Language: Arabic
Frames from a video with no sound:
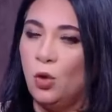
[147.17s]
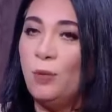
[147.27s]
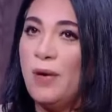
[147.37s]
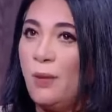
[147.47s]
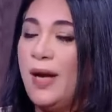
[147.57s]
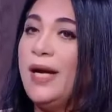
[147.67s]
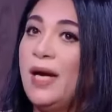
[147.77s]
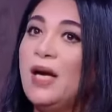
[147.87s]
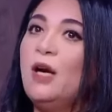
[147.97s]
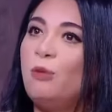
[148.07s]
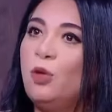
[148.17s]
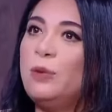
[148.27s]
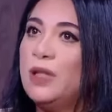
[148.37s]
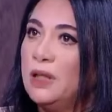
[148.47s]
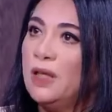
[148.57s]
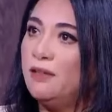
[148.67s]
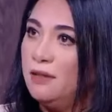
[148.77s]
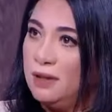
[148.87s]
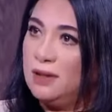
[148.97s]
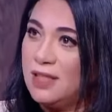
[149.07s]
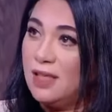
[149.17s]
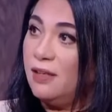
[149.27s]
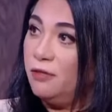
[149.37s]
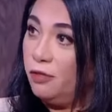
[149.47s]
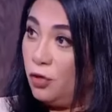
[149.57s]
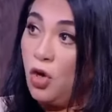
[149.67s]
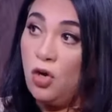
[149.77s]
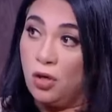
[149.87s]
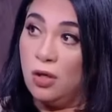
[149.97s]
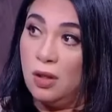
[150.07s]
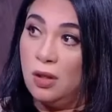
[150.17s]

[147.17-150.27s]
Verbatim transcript: حكم او حاجه ممكن يعني يحصل انفراج